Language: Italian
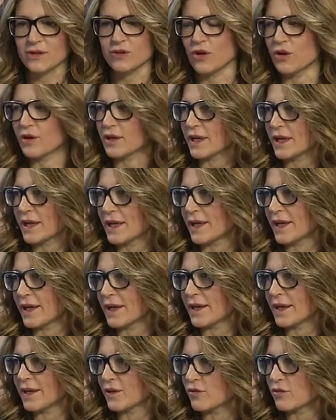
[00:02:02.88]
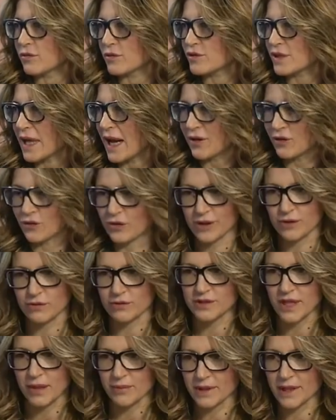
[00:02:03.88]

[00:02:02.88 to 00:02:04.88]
donne eh, lo sanno che cos'è,